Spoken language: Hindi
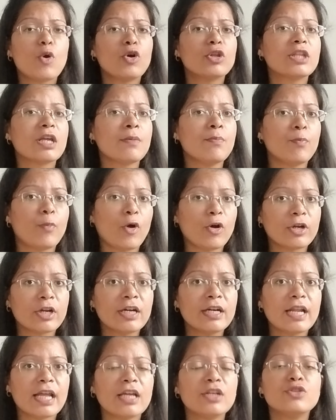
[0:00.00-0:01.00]
बहुत
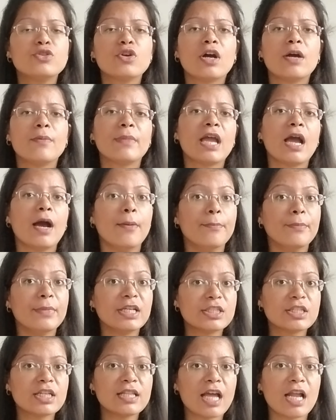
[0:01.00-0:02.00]
इंपॉर्टेंट है जो हमें
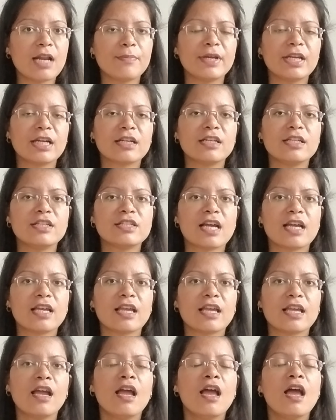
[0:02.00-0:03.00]
हमेशा ध्यान में रखनी
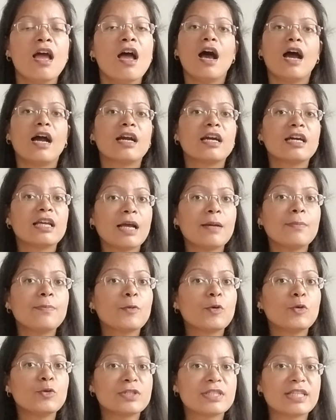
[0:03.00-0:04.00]
चाहिए अगर
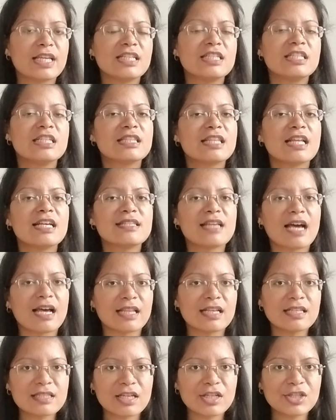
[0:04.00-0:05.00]
आप खुद से जितना
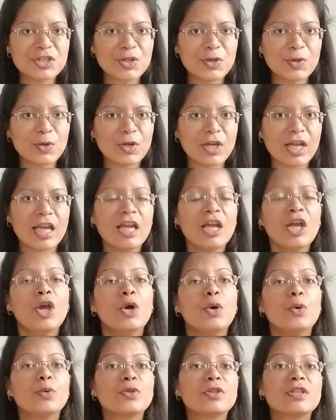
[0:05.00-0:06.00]
ज़्यादा सर्च करोगे
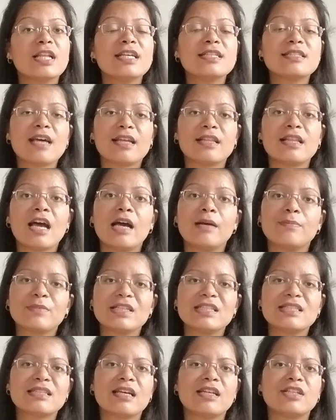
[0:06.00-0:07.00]
उतना ज़्यादा
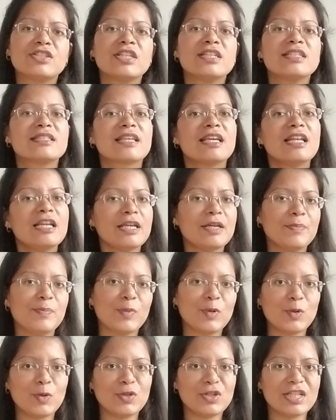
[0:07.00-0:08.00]
आपकी सर्चिंग स्किल
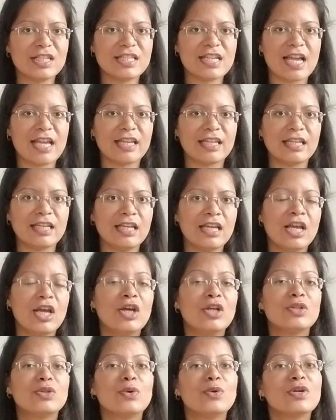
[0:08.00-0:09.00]
इम्प्रूव होती जाएगी
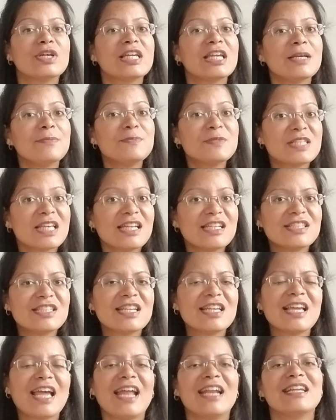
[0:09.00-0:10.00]
तो कीप
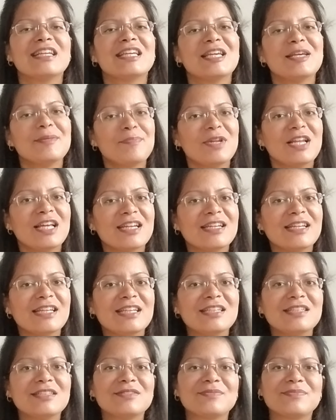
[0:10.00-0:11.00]
सर्चिंग एंड कीप
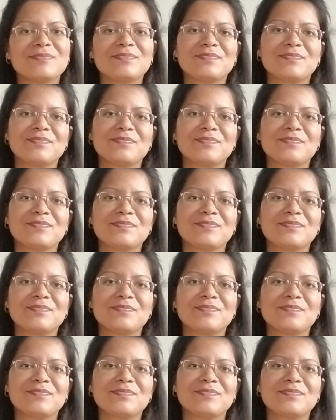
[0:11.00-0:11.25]
लर्निंग